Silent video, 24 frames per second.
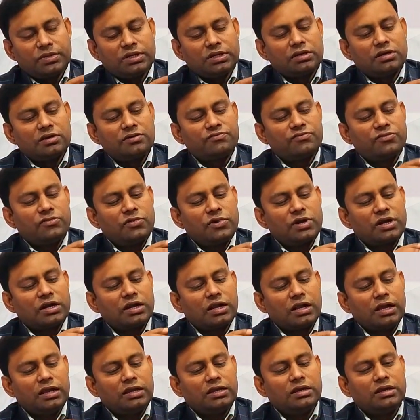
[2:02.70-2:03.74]
आपकी
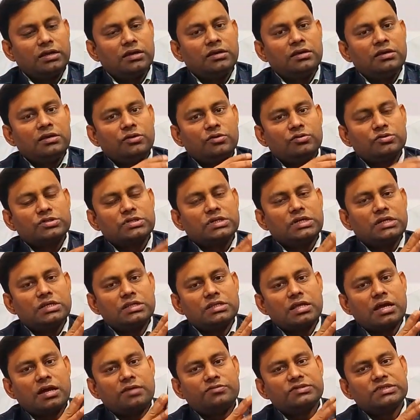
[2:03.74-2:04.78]
कंफर्ट लाइन है उसके
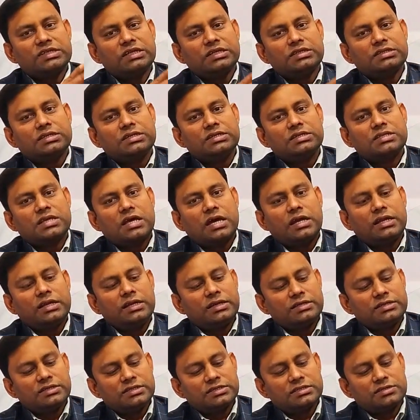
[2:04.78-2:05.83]
हिसाब से इसकी सारी
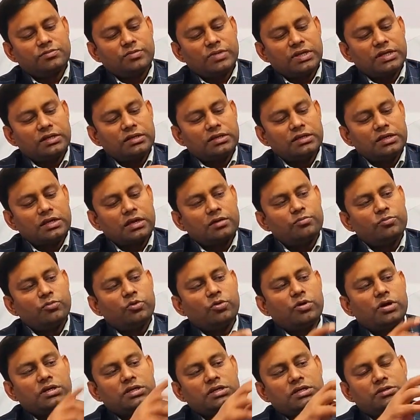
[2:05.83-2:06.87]
एडजस्टमेंट यहाँ
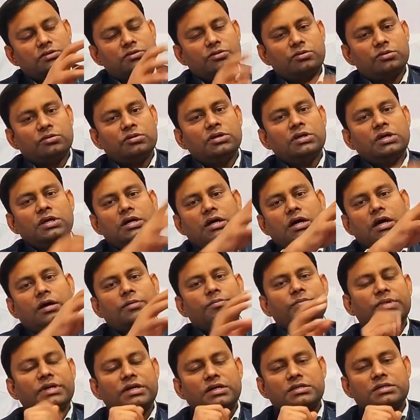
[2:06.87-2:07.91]
बोआ के थ्रू
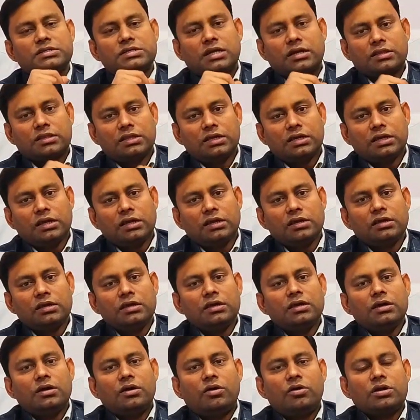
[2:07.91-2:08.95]
आप कर सकते हैं
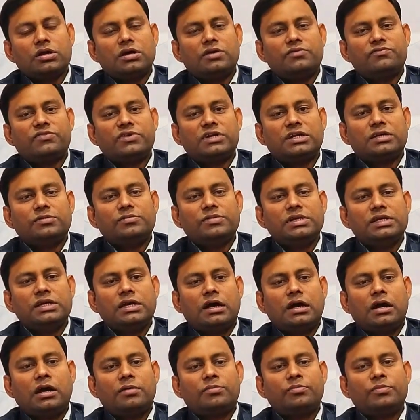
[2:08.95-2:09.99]
और कंफर्टेबली
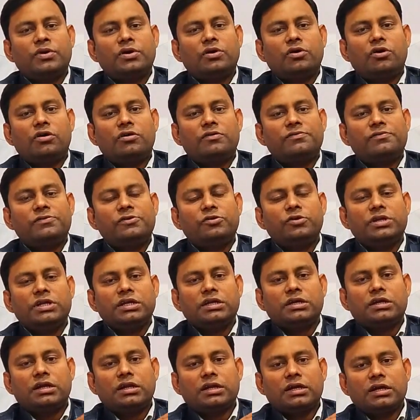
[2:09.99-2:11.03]
आप ऑफ
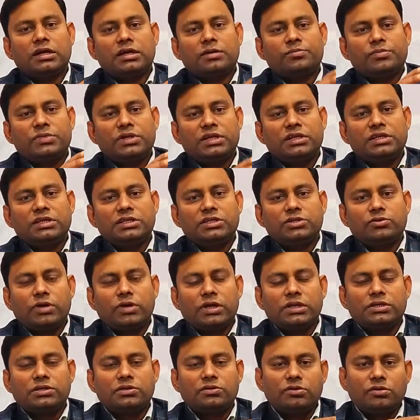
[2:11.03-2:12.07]
लोडिंग करके अपने नी
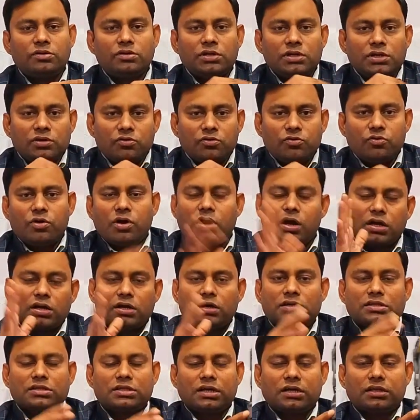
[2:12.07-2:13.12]
ज्वाइंट को वॉक
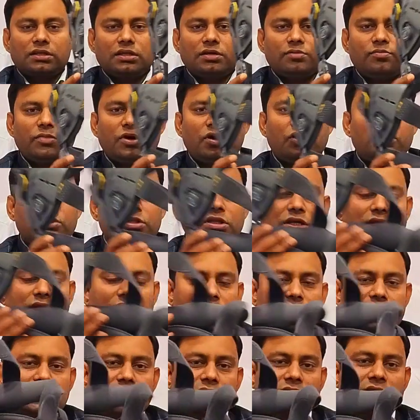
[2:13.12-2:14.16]
कर सकते हैं बहुत
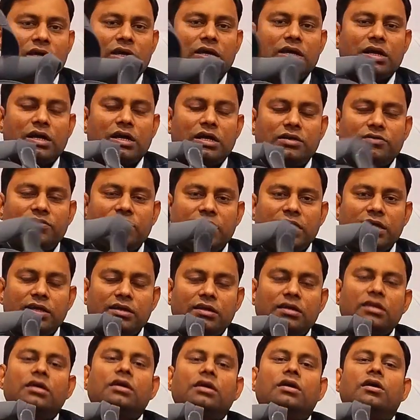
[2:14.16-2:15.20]
ईजी
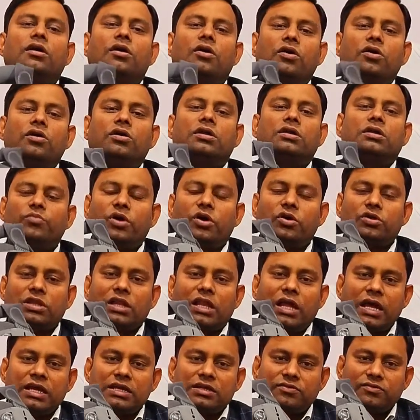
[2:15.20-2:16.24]
कन्वीनियंट और बहुत
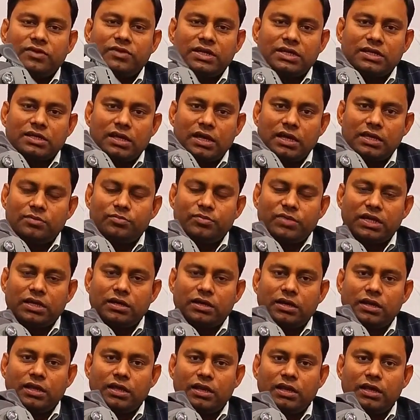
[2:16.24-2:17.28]
लाइट वेट का ये
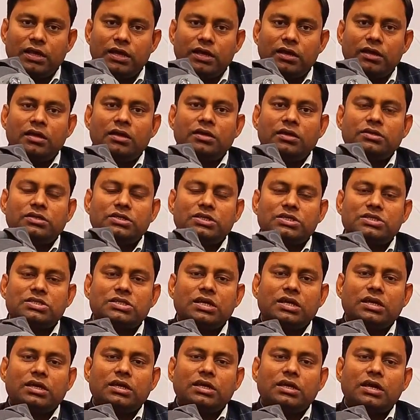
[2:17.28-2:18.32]
मटेरियल है
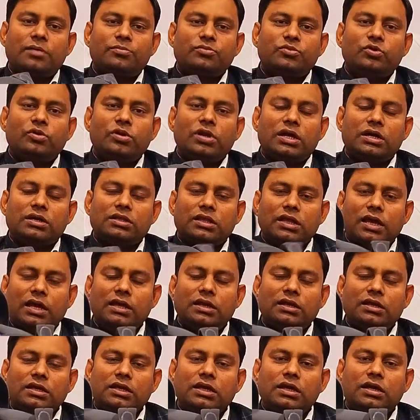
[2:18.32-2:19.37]
जिससे कि आपको लगता
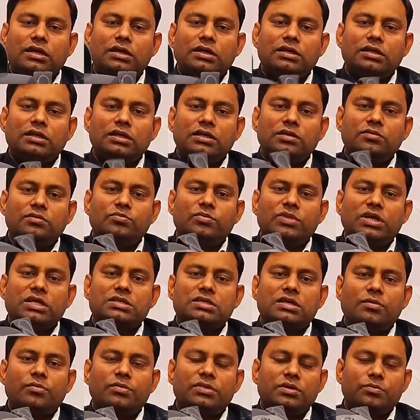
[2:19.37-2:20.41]
ही नहीं है कि नी
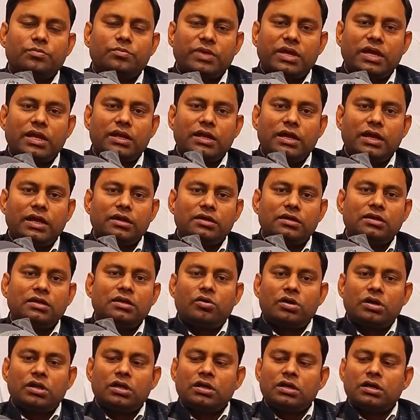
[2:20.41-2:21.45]
ब्रेस हमने पहना है
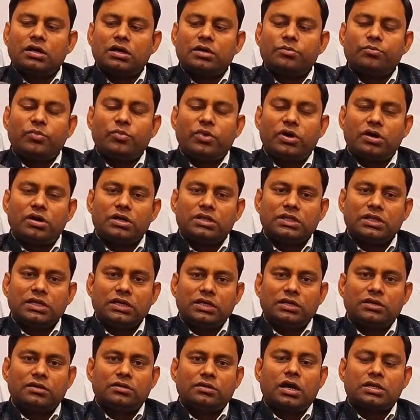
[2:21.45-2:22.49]
और बहुत
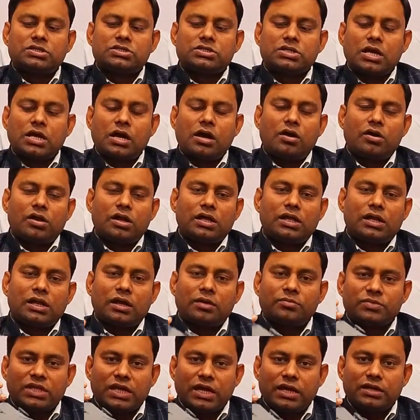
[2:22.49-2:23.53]
ही अच्छा और
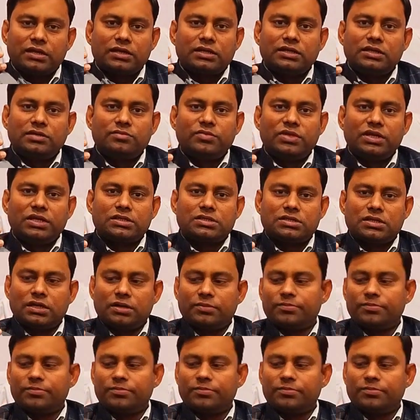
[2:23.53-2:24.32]
आरामदायक नी ब्रेस